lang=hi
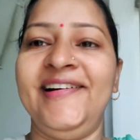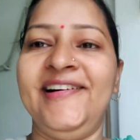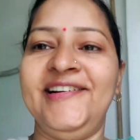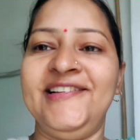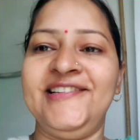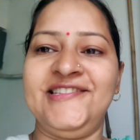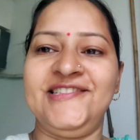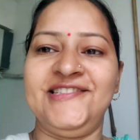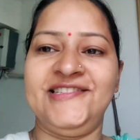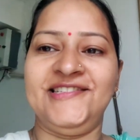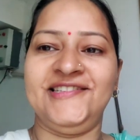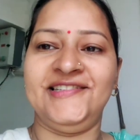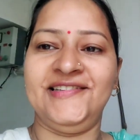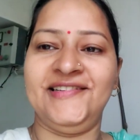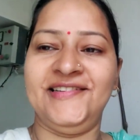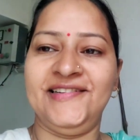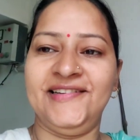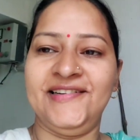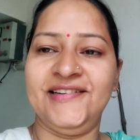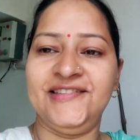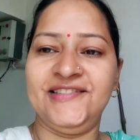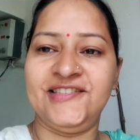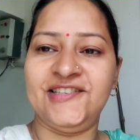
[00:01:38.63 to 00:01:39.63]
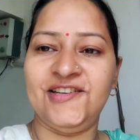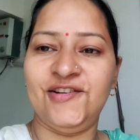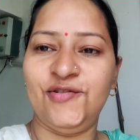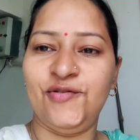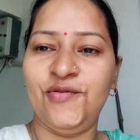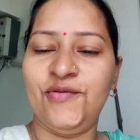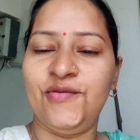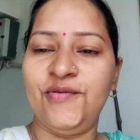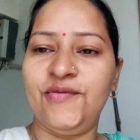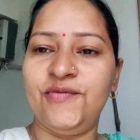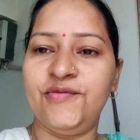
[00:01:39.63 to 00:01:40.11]
अच्छा
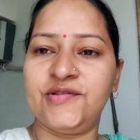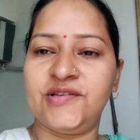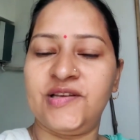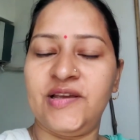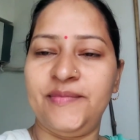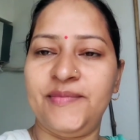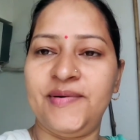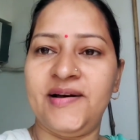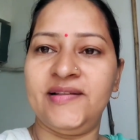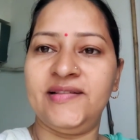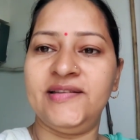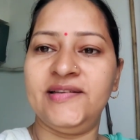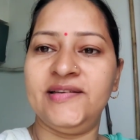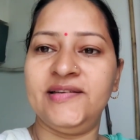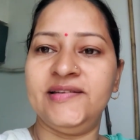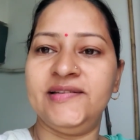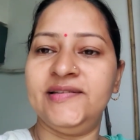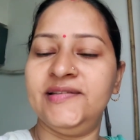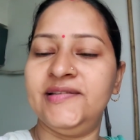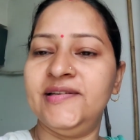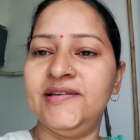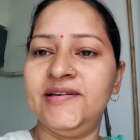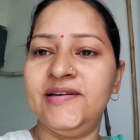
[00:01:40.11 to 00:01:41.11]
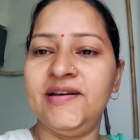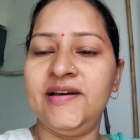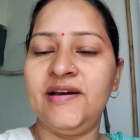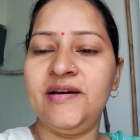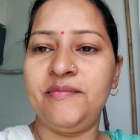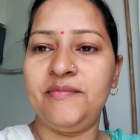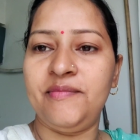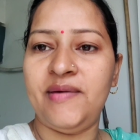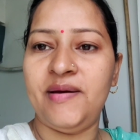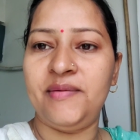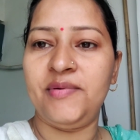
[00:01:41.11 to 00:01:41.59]
चलो उसके बाद
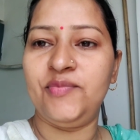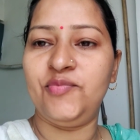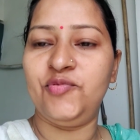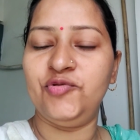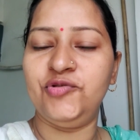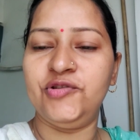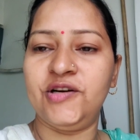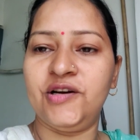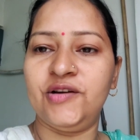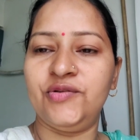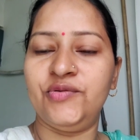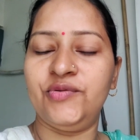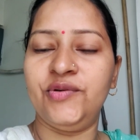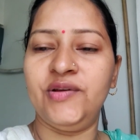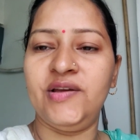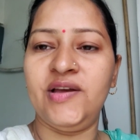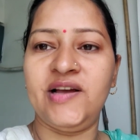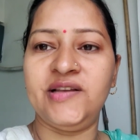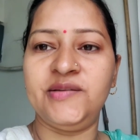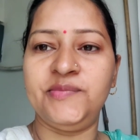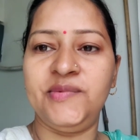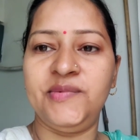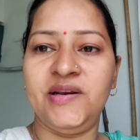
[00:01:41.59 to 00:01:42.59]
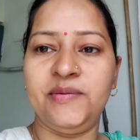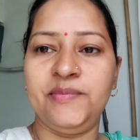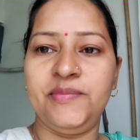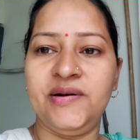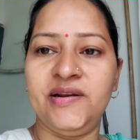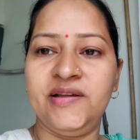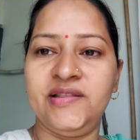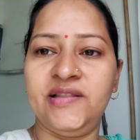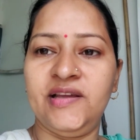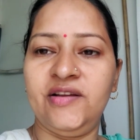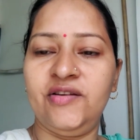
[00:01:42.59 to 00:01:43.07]
मैं भी पूजा करूँगी आज मेरा
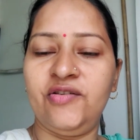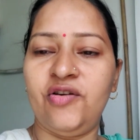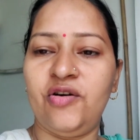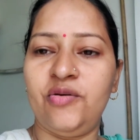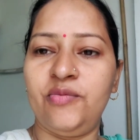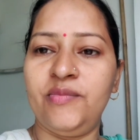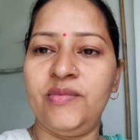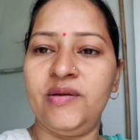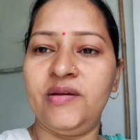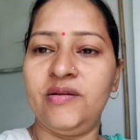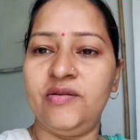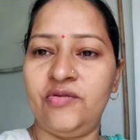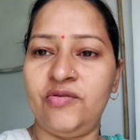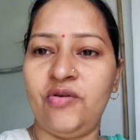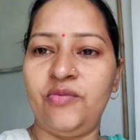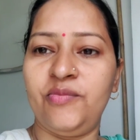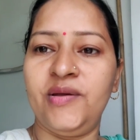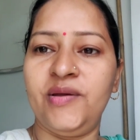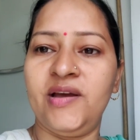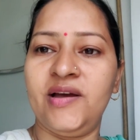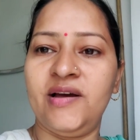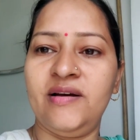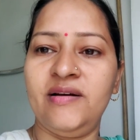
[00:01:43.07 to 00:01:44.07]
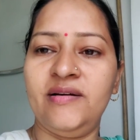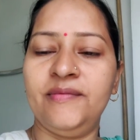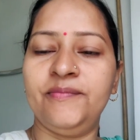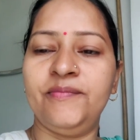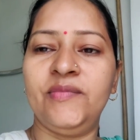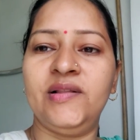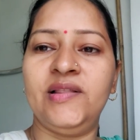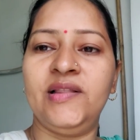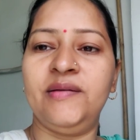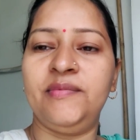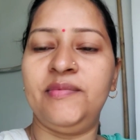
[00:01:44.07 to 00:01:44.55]
व्रत है नौमी नौमी का
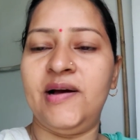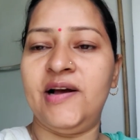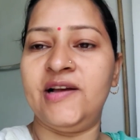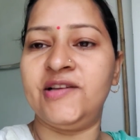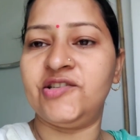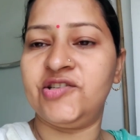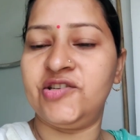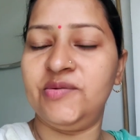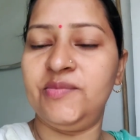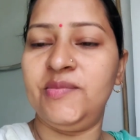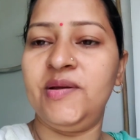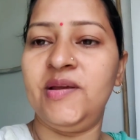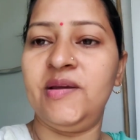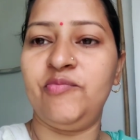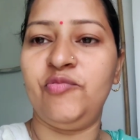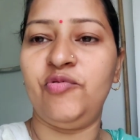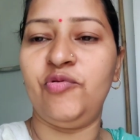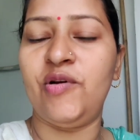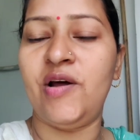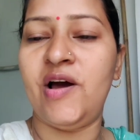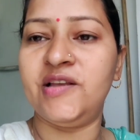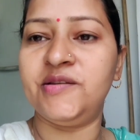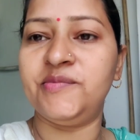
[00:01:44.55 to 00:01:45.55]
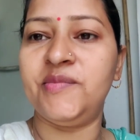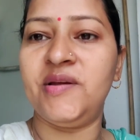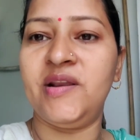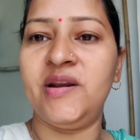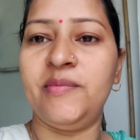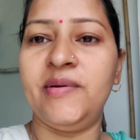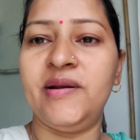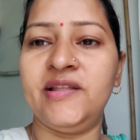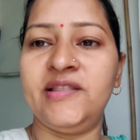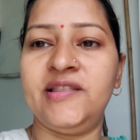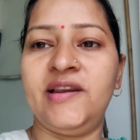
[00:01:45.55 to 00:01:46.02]
मतलब अष्टमी पूरा आज
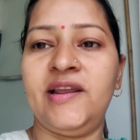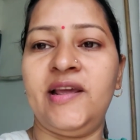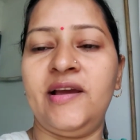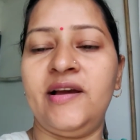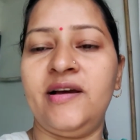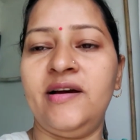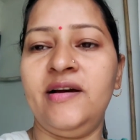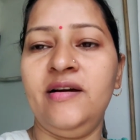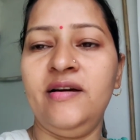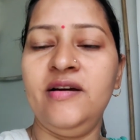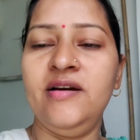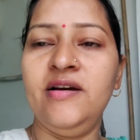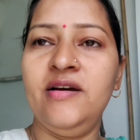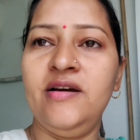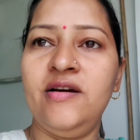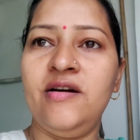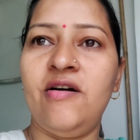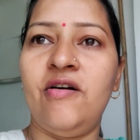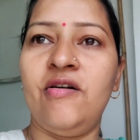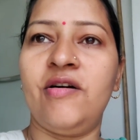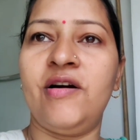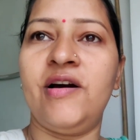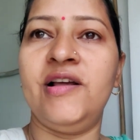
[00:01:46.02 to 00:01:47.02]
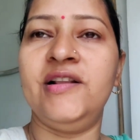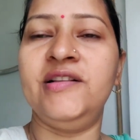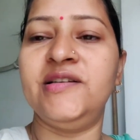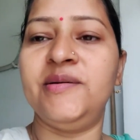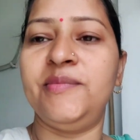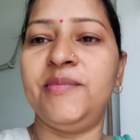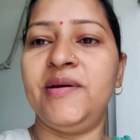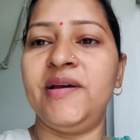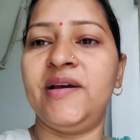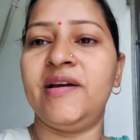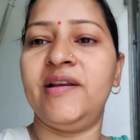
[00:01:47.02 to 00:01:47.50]
मेरा व्रत रहेगा और कल
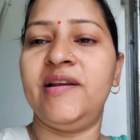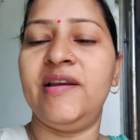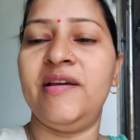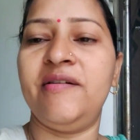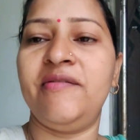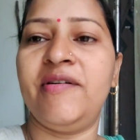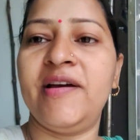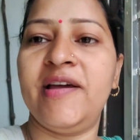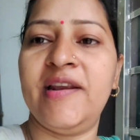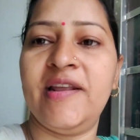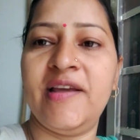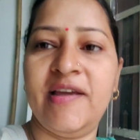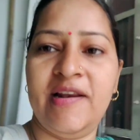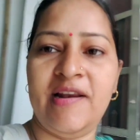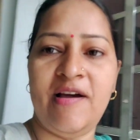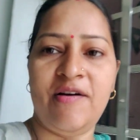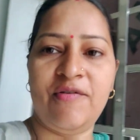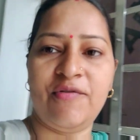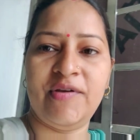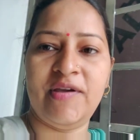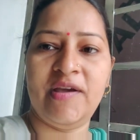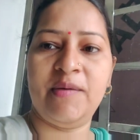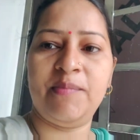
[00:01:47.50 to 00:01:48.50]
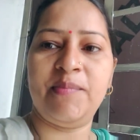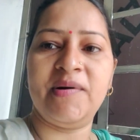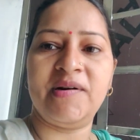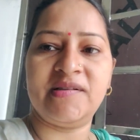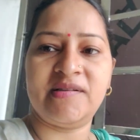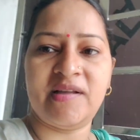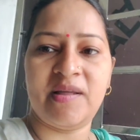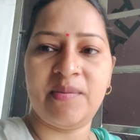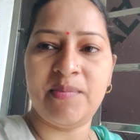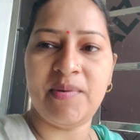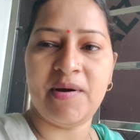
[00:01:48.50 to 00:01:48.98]
जब मैं कन्या वगैरह खिलाऊँगी या
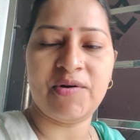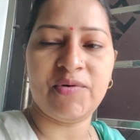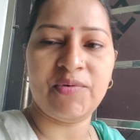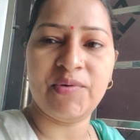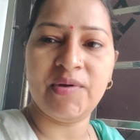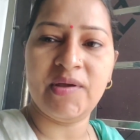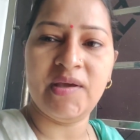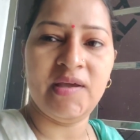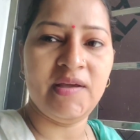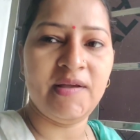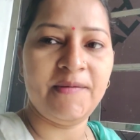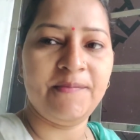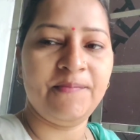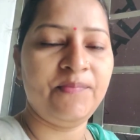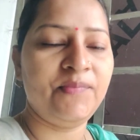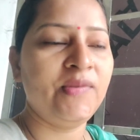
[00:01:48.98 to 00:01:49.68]
प्रसाद बांटूँगी